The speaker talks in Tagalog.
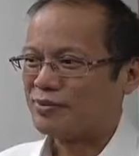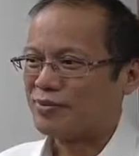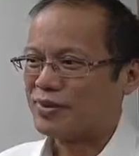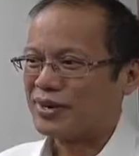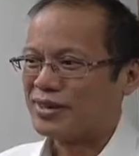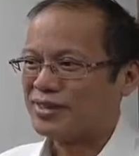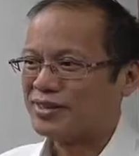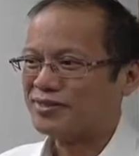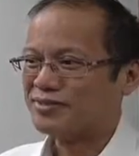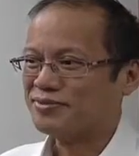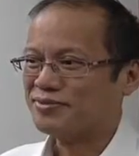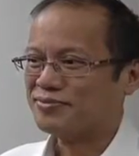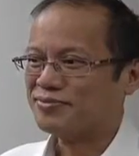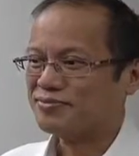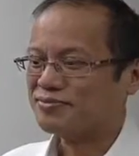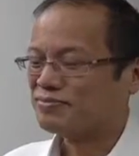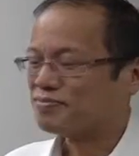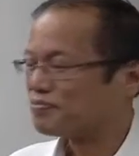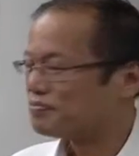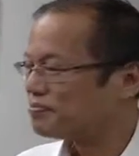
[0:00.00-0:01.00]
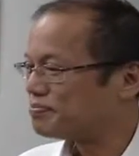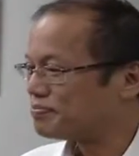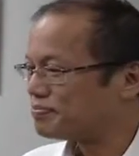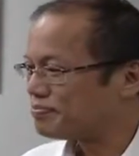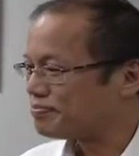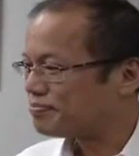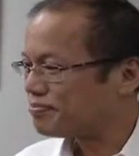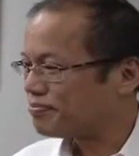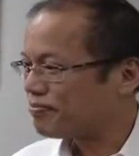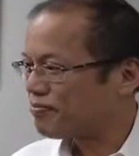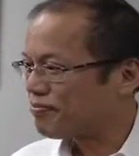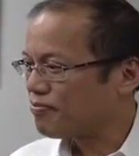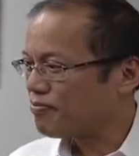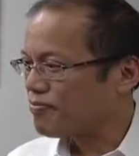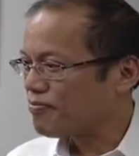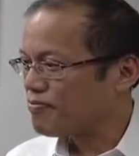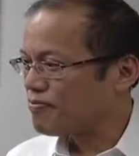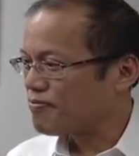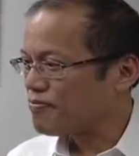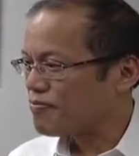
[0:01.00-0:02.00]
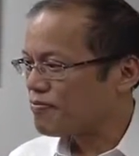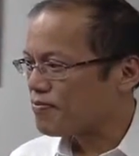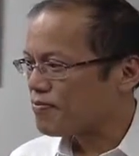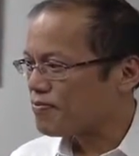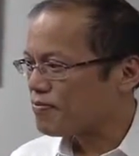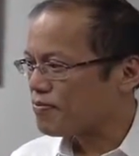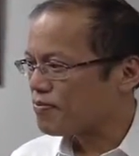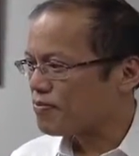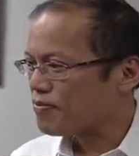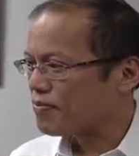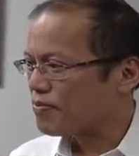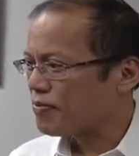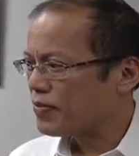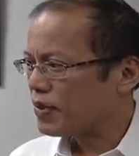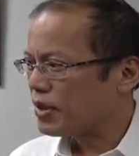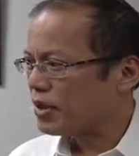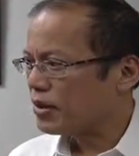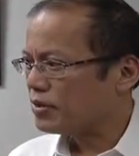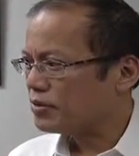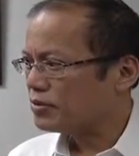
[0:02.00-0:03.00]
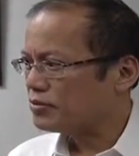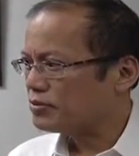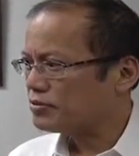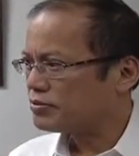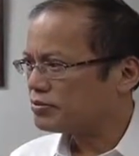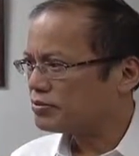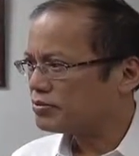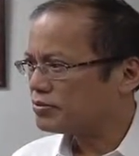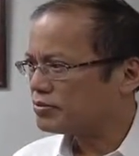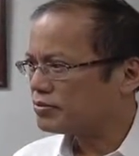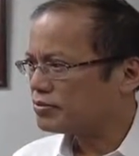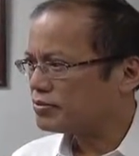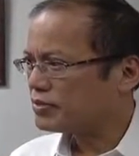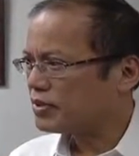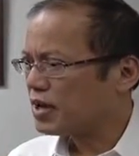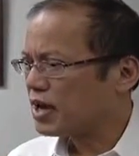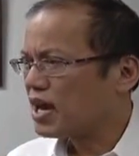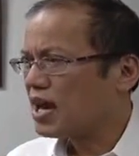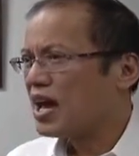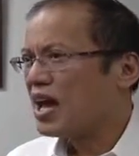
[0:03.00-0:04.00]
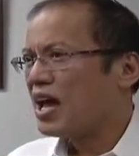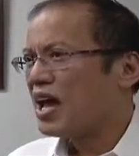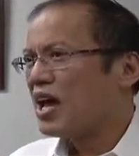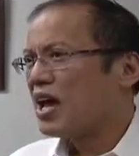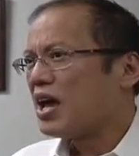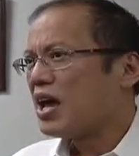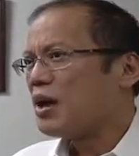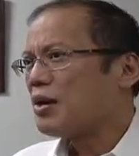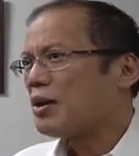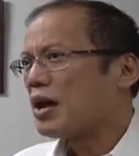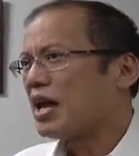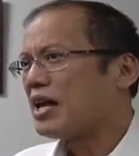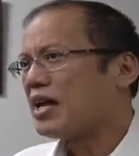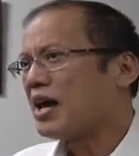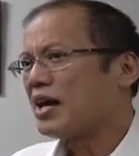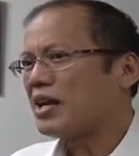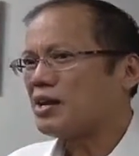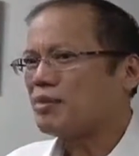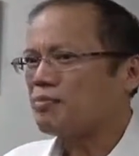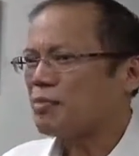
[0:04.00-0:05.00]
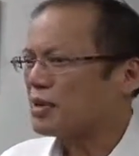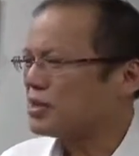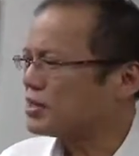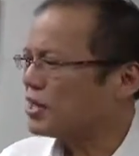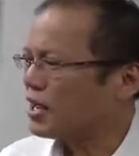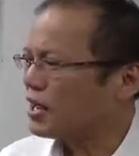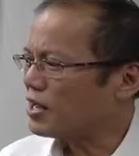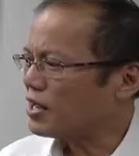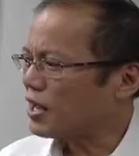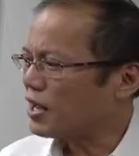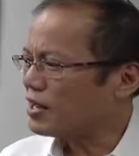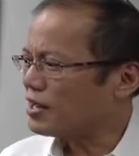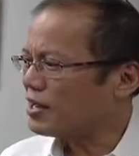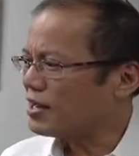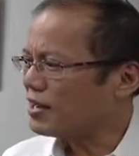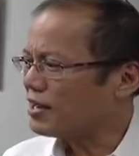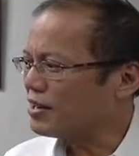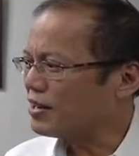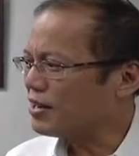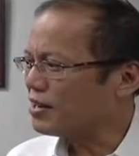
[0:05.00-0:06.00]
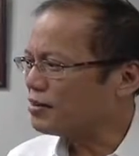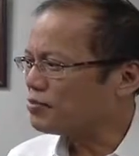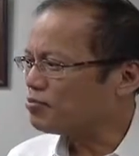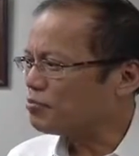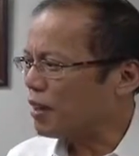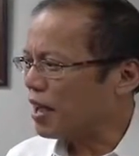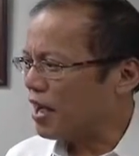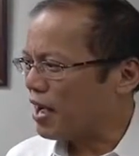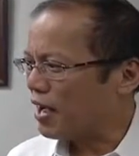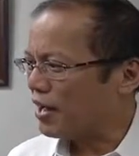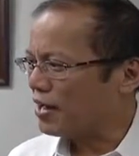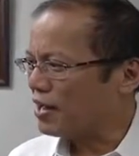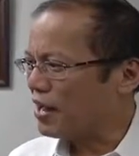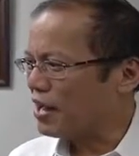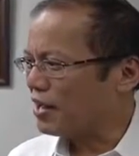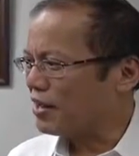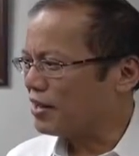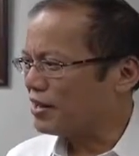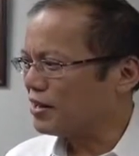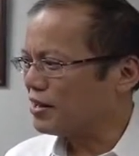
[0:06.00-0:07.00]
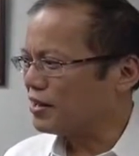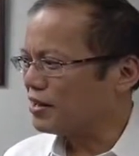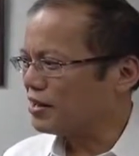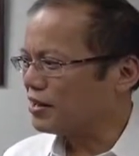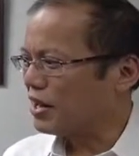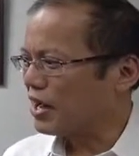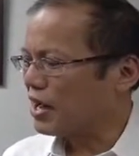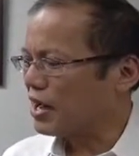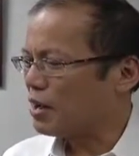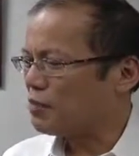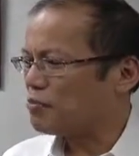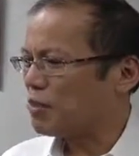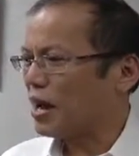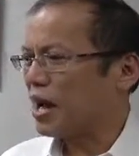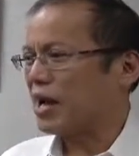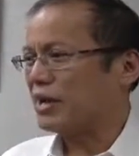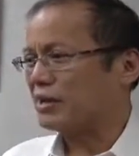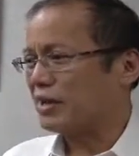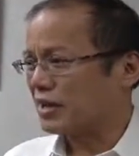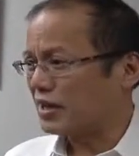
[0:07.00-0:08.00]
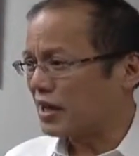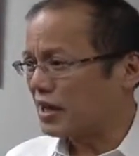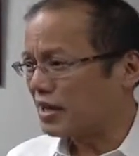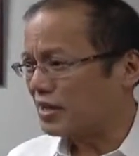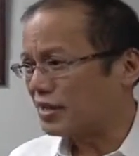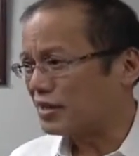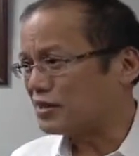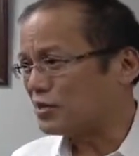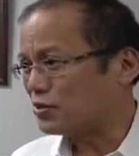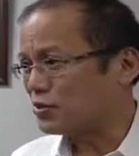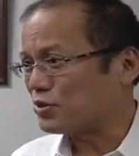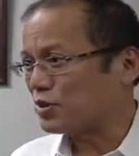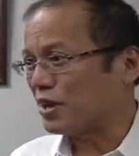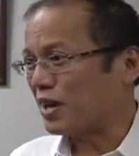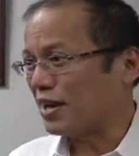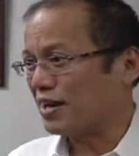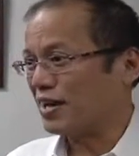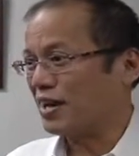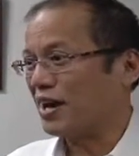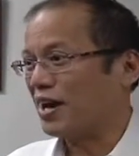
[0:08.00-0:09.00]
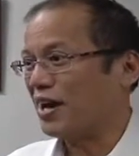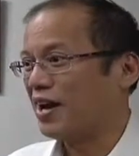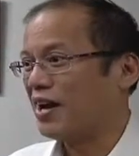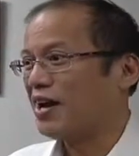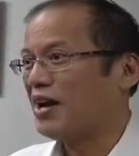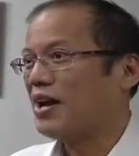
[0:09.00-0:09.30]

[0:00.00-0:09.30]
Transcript: happen. So, masyado po mabilis po yung pag-issue ng company ng Tyson date na Kanya-kanyang bansa, kanya-kanyang pangangailangan eh. Ang pagkaintindi natin sa Australia,